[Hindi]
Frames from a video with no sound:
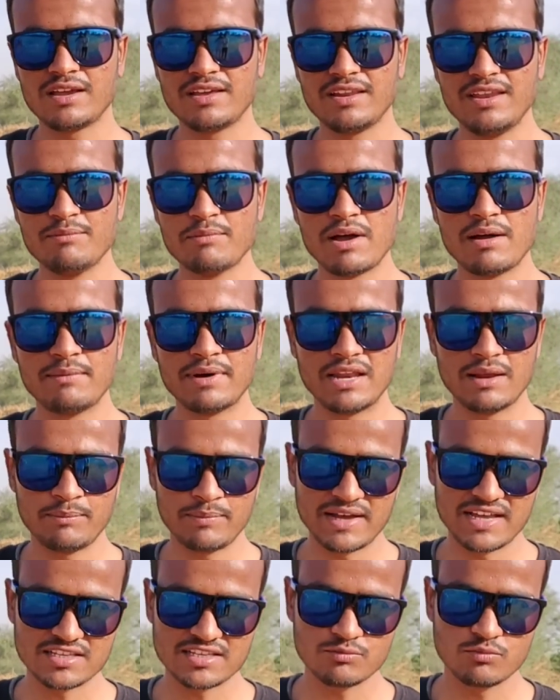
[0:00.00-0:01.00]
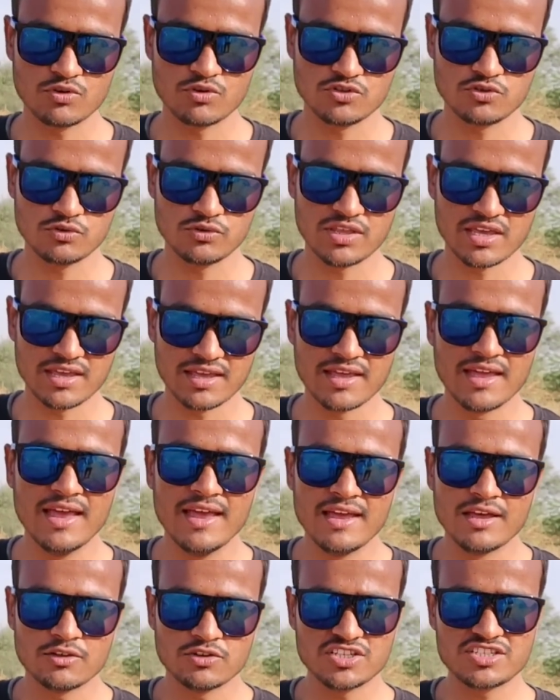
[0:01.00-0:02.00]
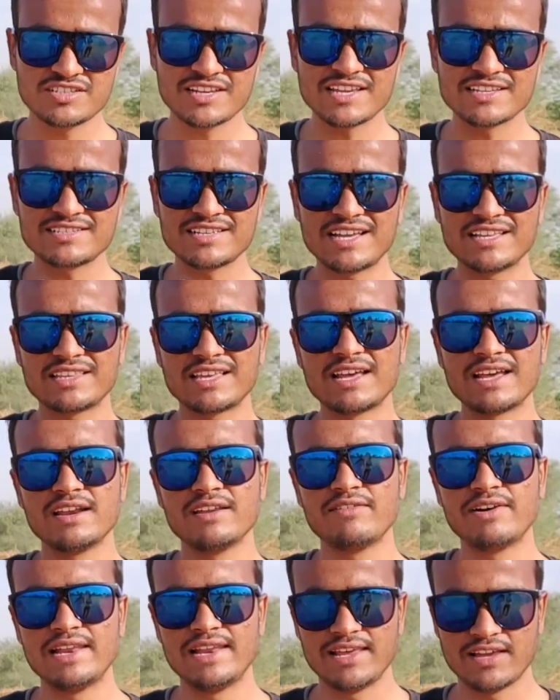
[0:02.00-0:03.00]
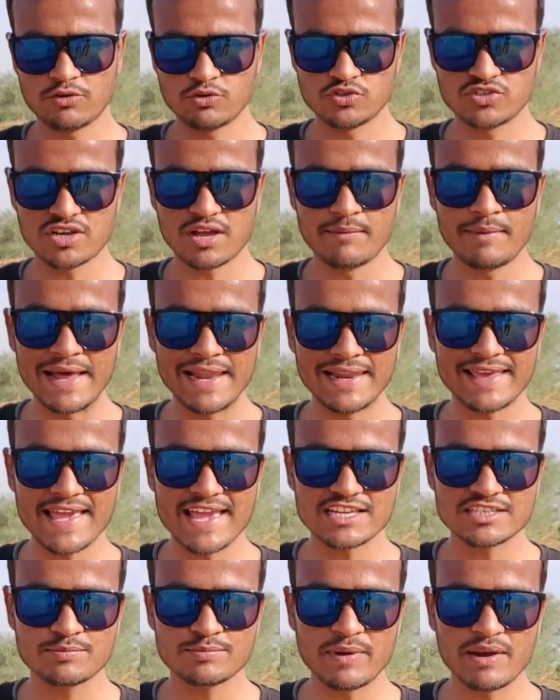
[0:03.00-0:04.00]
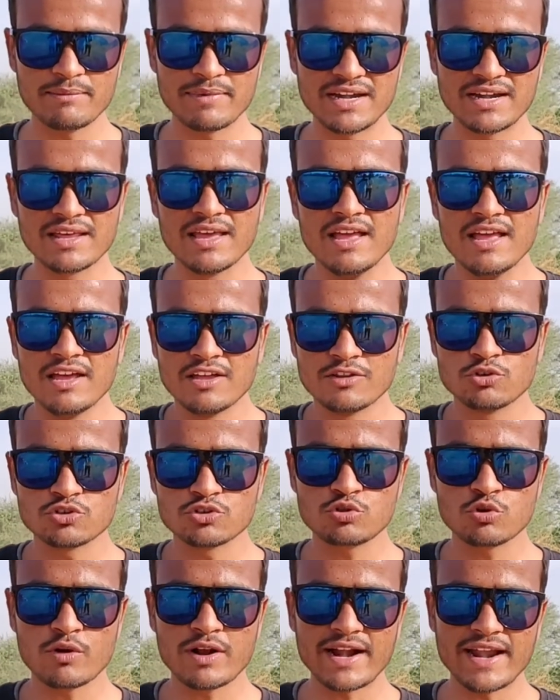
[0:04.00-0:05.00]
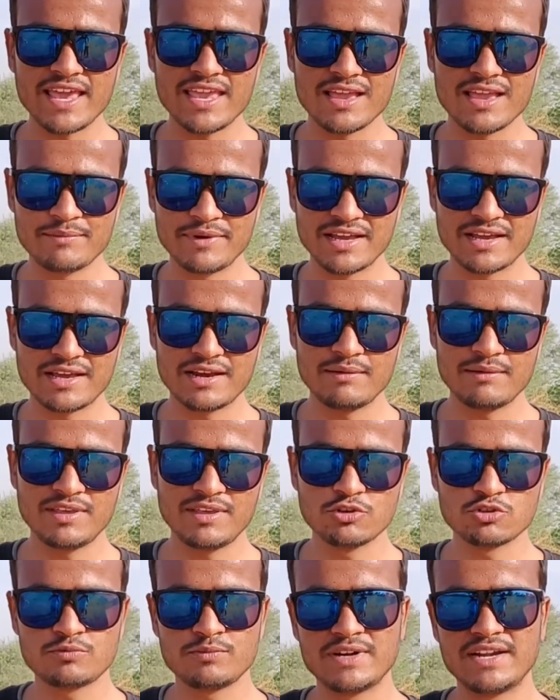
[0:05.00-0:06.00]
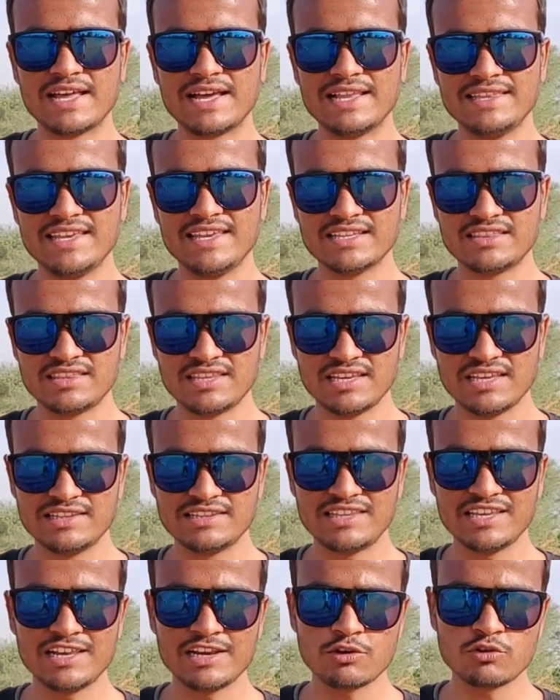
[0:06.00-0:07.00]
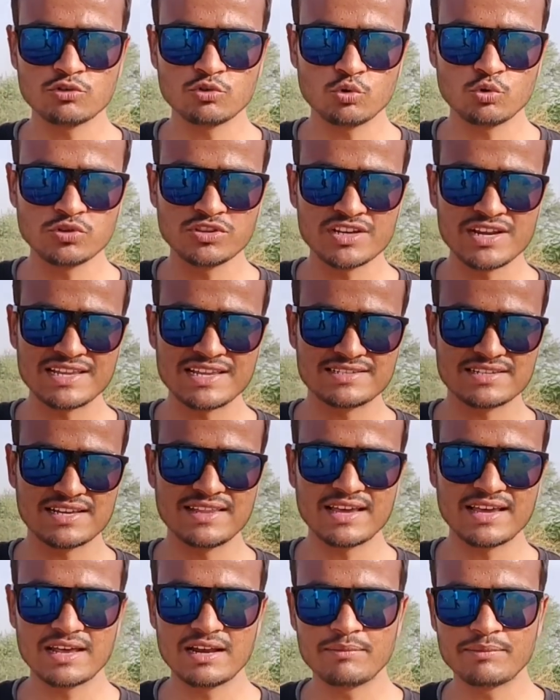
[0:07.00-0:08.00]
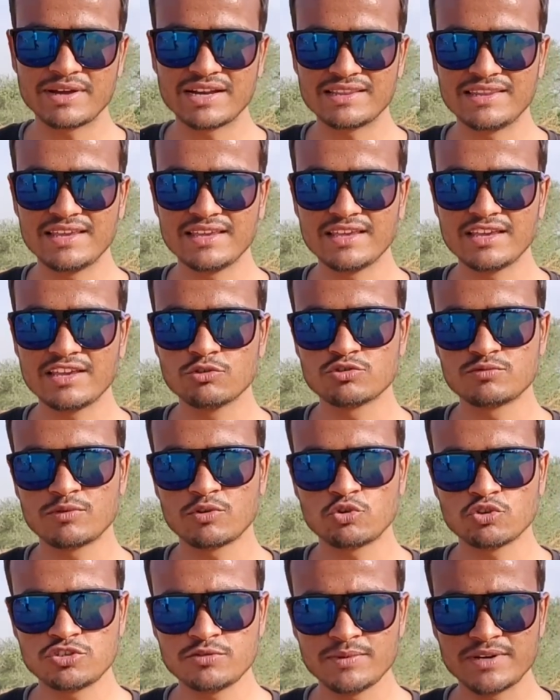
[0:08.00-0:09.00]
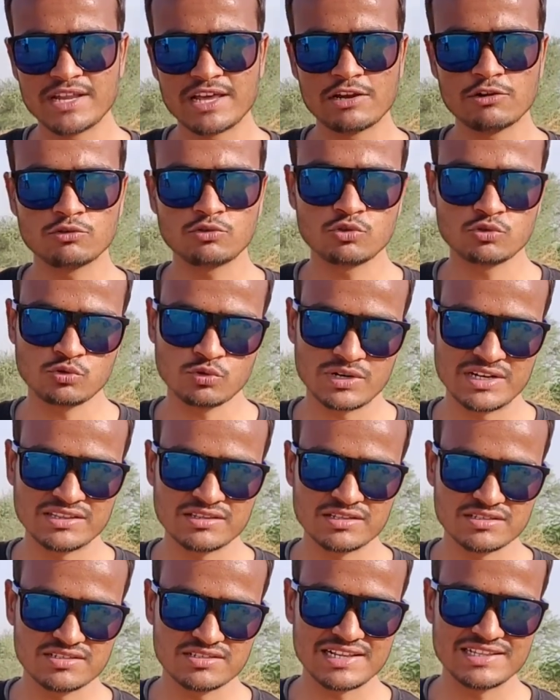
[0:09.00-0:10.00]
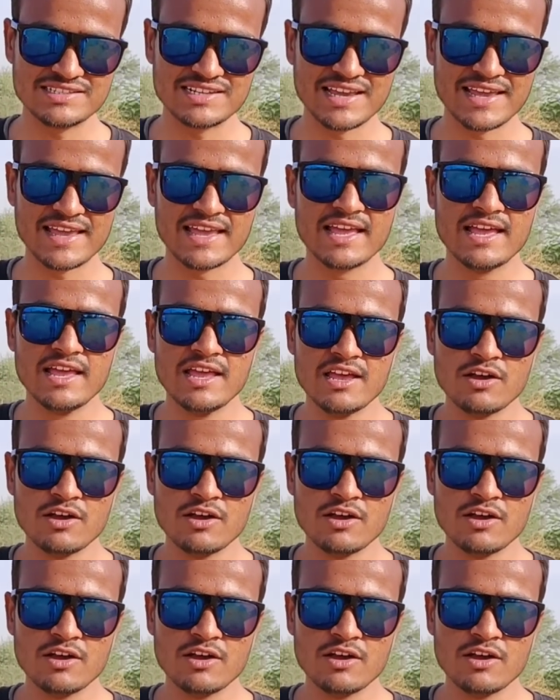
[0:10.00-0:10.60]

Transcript: क्रीम हमारे पास मौजूद है इसके साथ करने वाले हैं कुछ कमाल का एक्सपेरिमेंट दोस्तों कढ़ाई हमने गर्म की उसमें डाल दिया तेल तेल को उतना ज़्यादा गर्म कर देंगे कि उसमें कुछ भी डालो तो तुरंत जल जाए